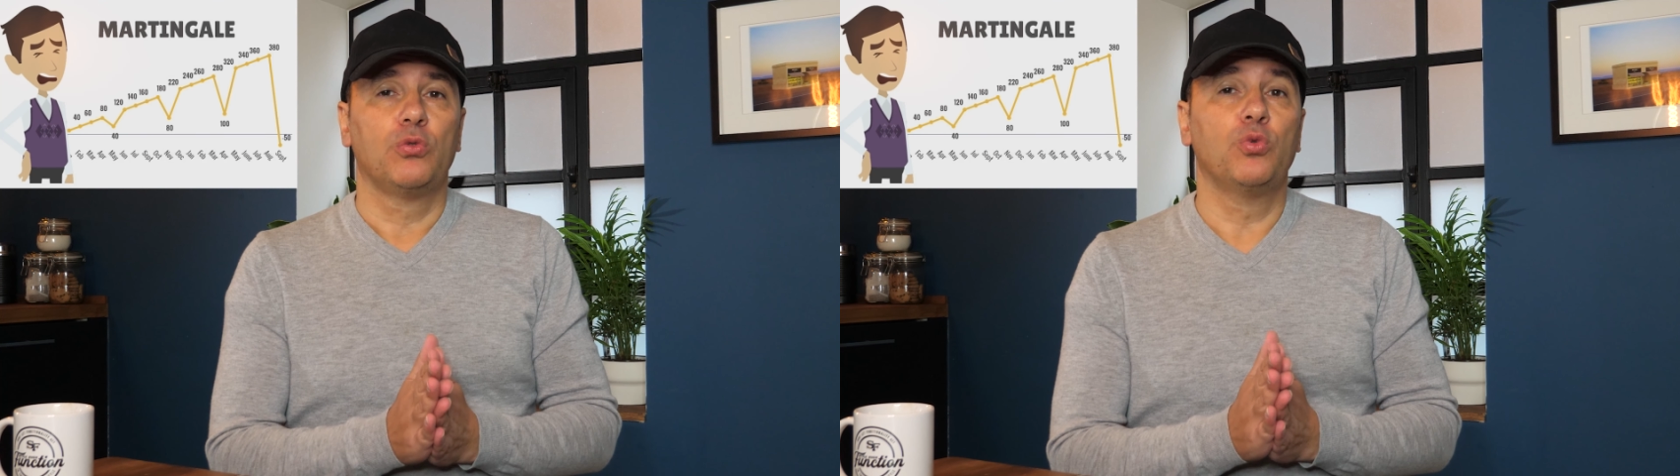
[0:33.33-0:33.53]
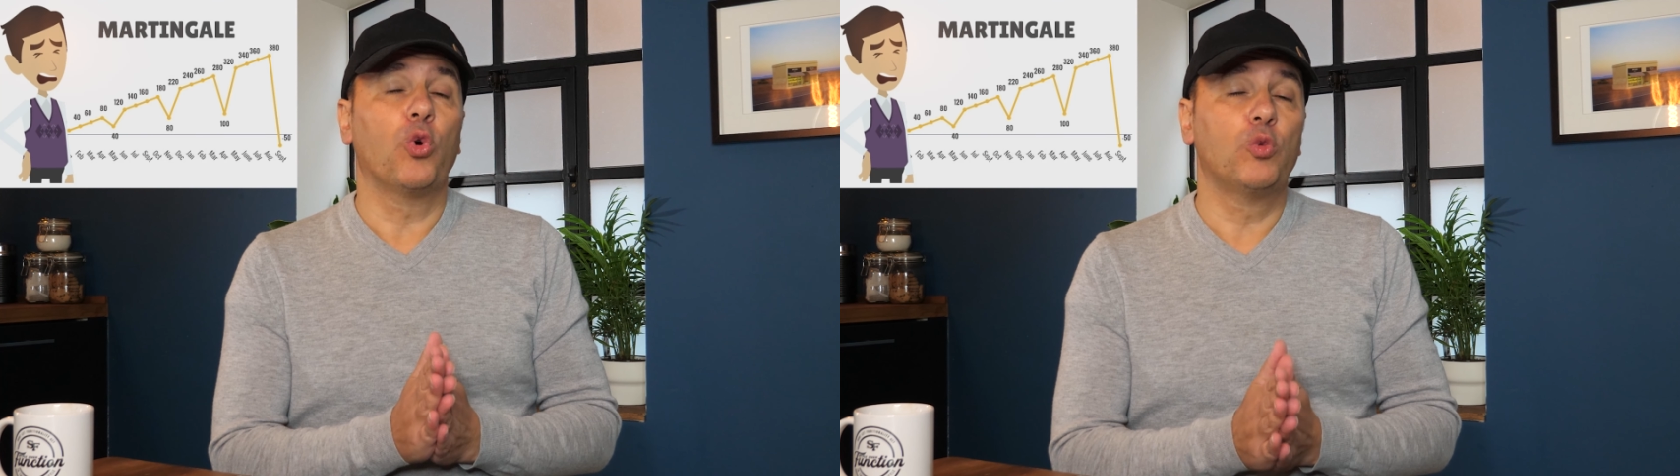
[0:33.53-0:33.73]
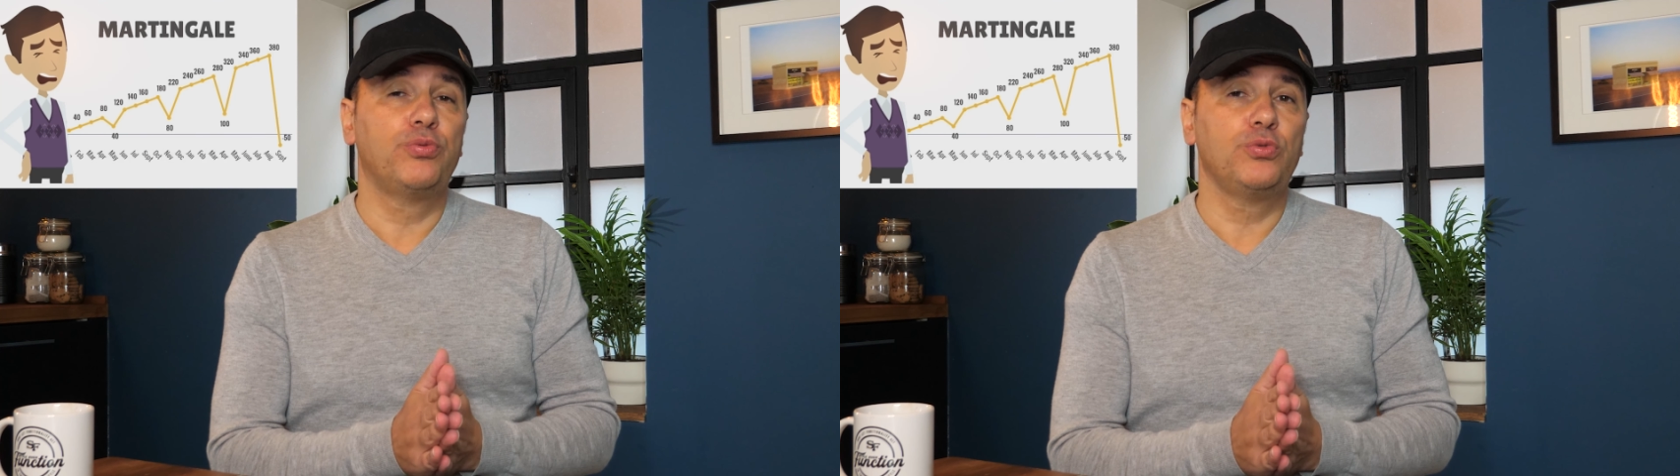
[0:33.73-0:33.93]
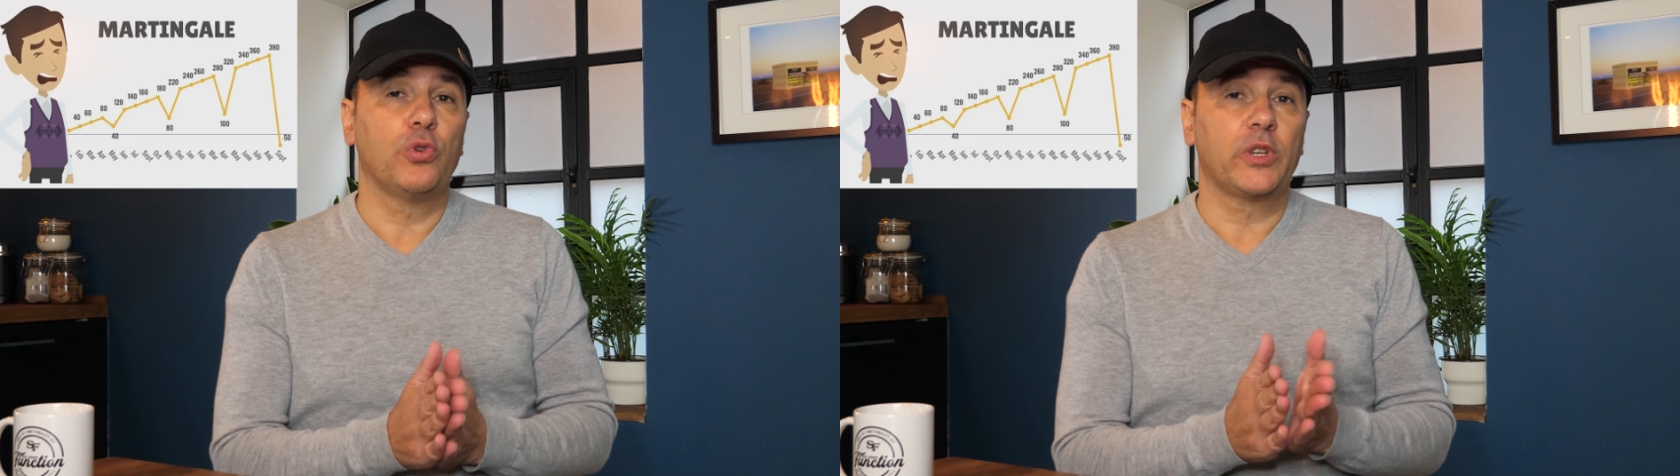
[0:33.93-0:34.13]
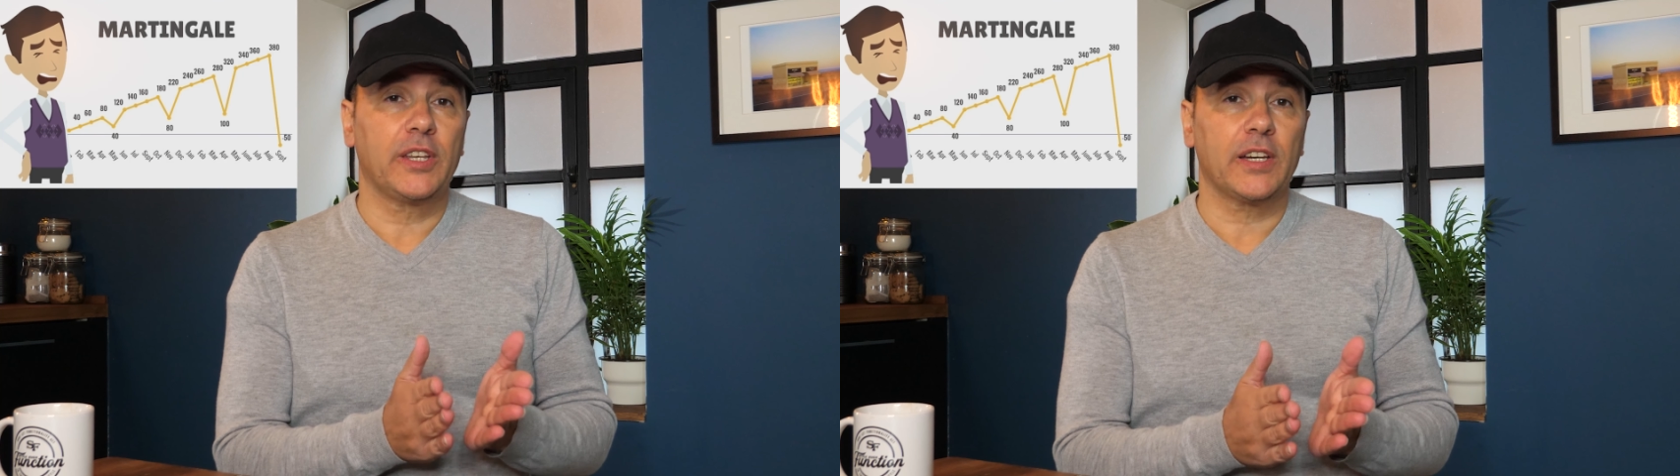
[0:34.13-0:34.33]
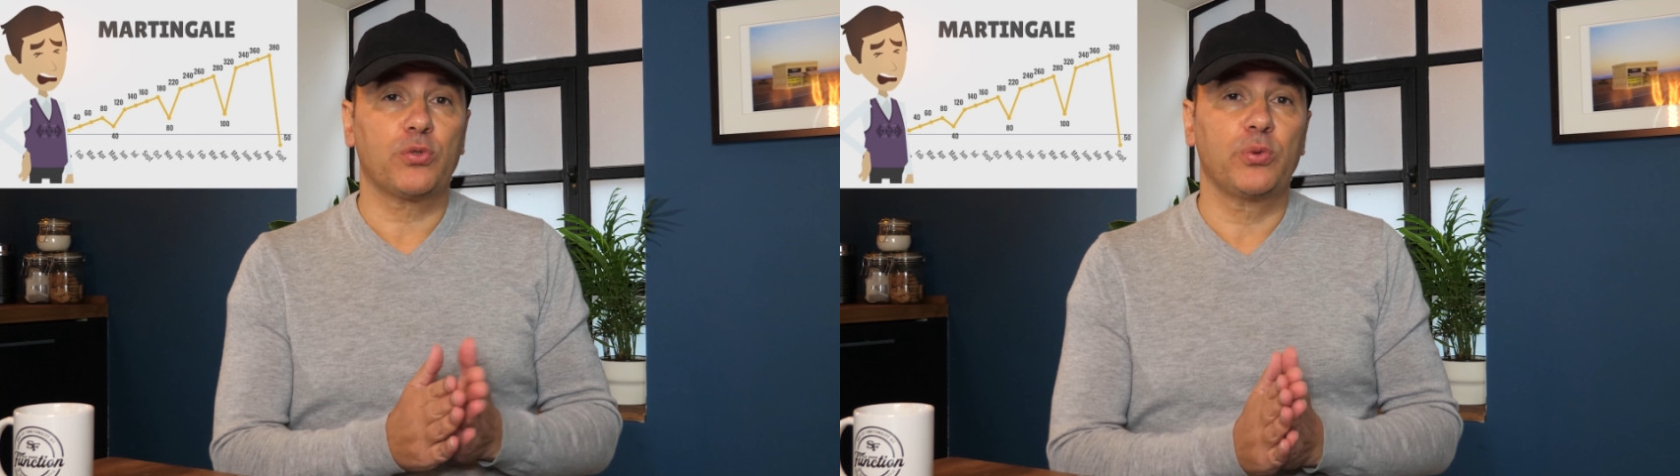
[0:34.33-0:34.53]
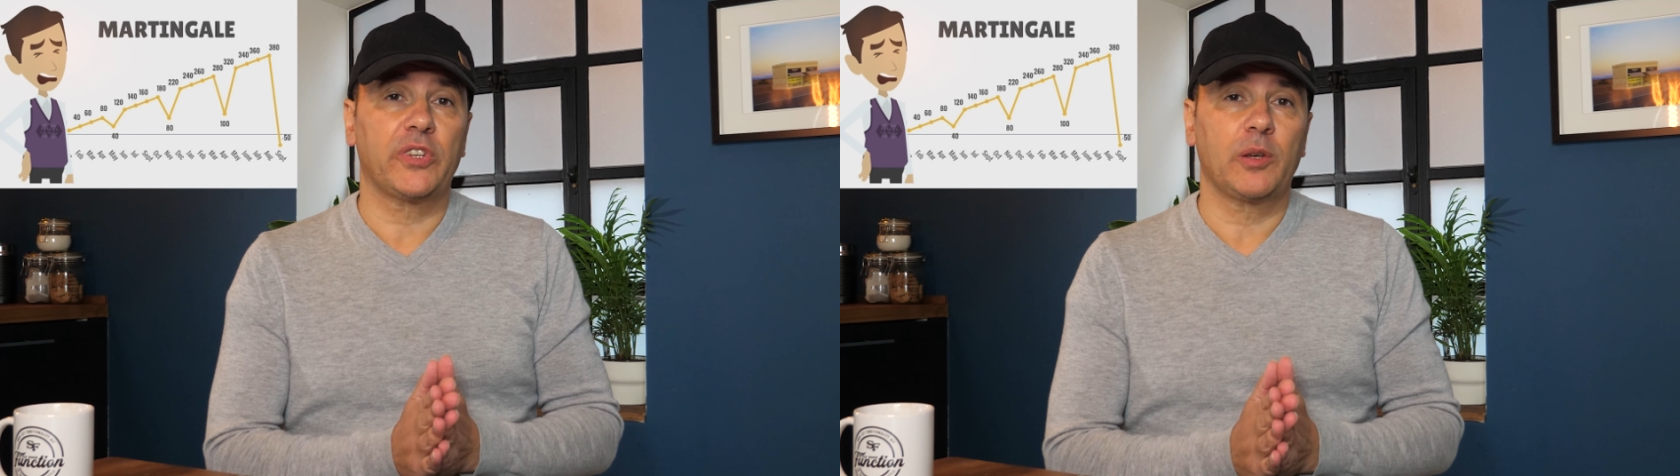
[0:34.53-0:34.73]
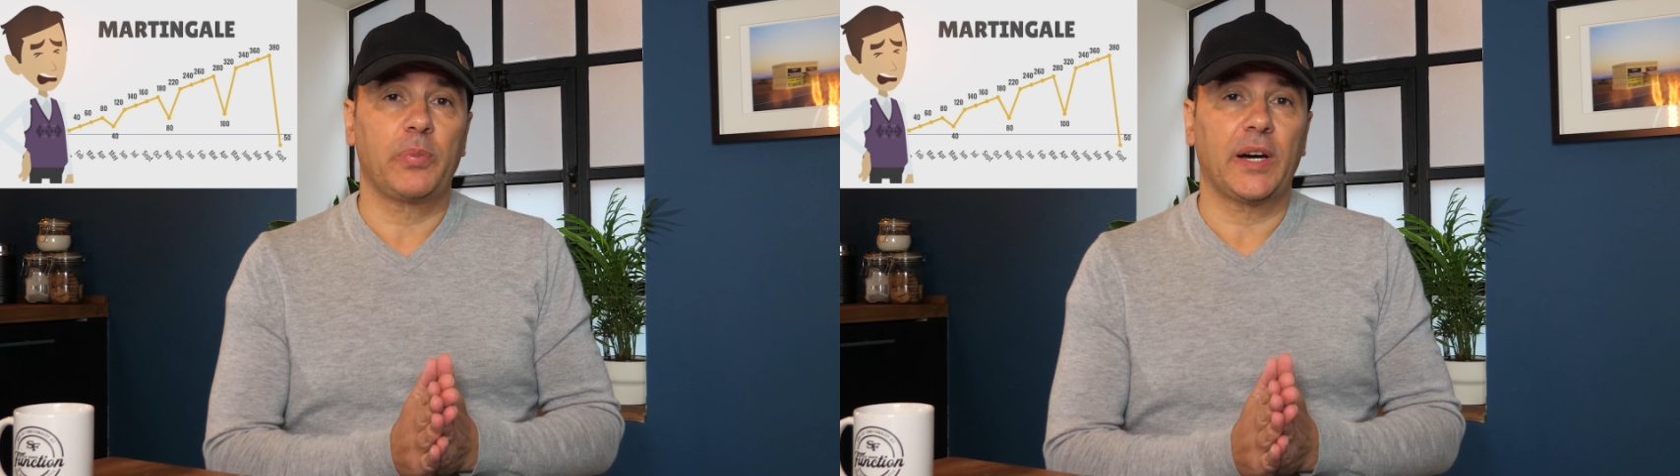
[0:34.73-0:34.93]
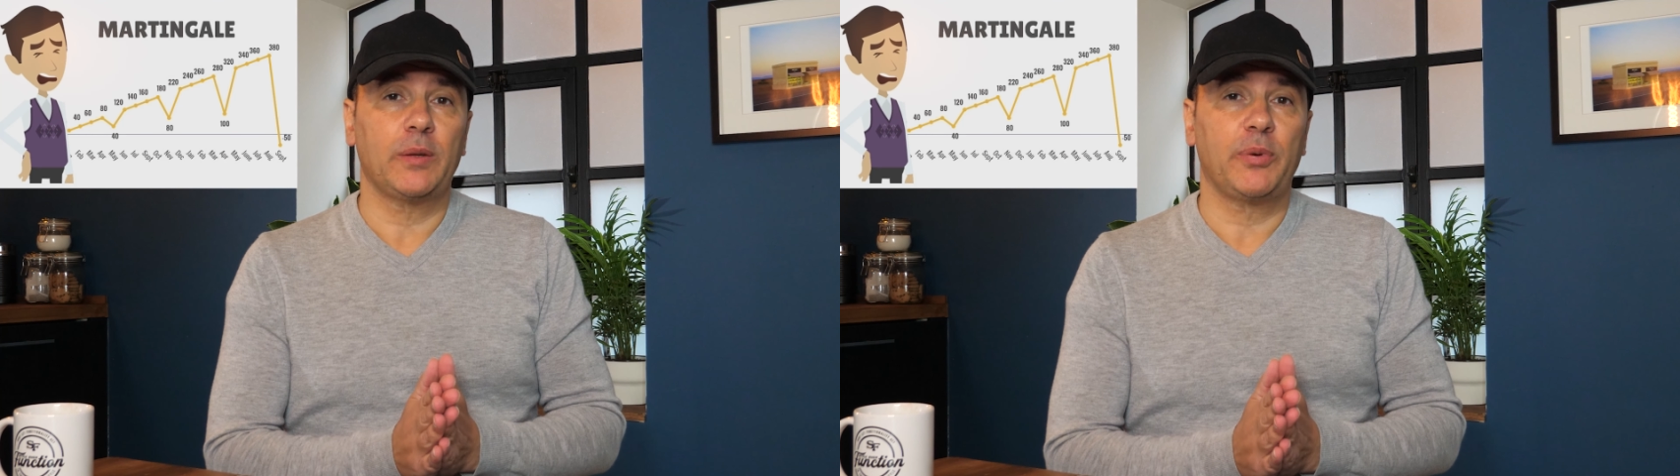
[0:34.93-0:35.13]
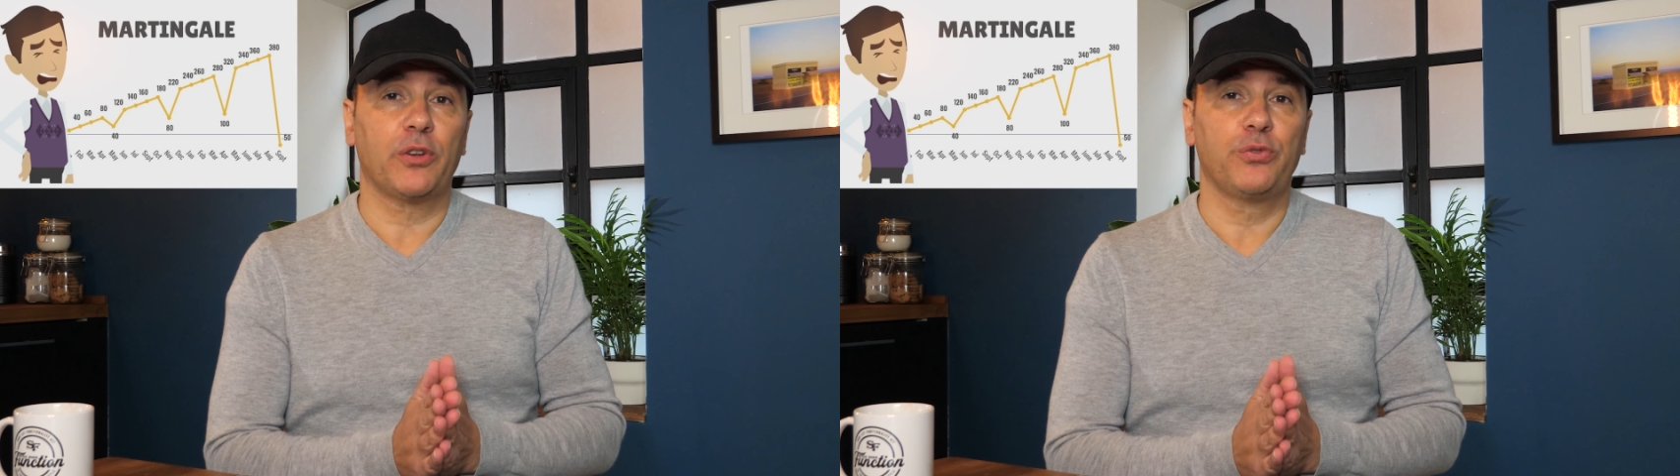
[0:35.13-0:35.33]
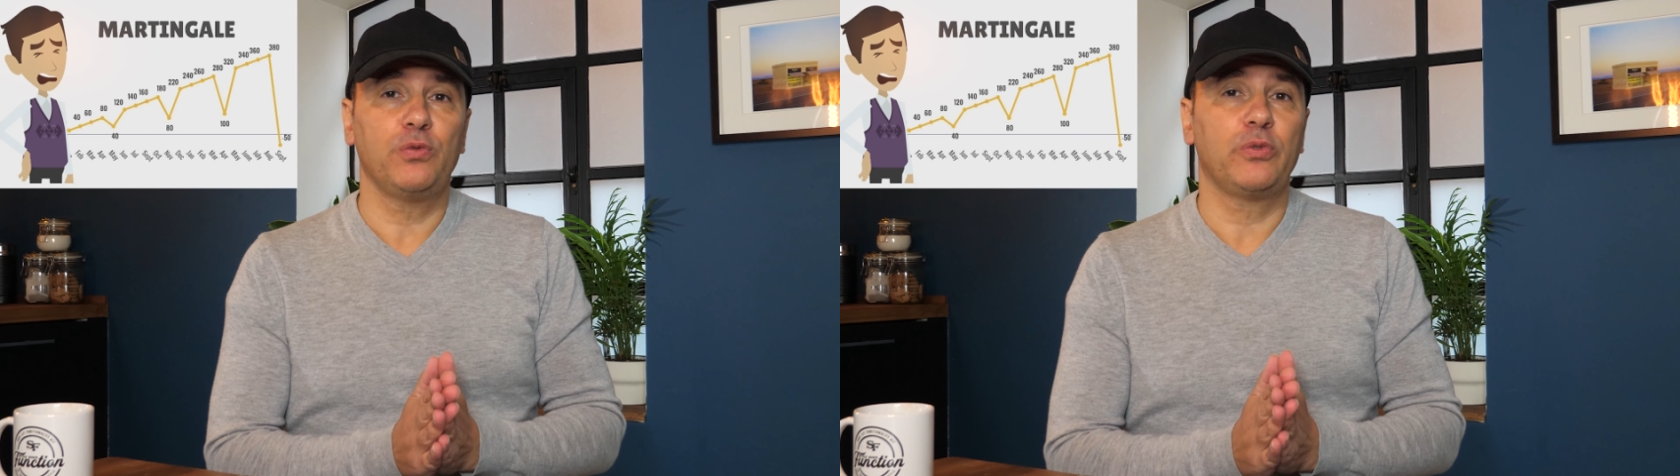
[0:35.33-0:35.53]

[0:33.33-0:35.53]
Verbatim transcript: où au bout de 4 ou 5 paris perdus,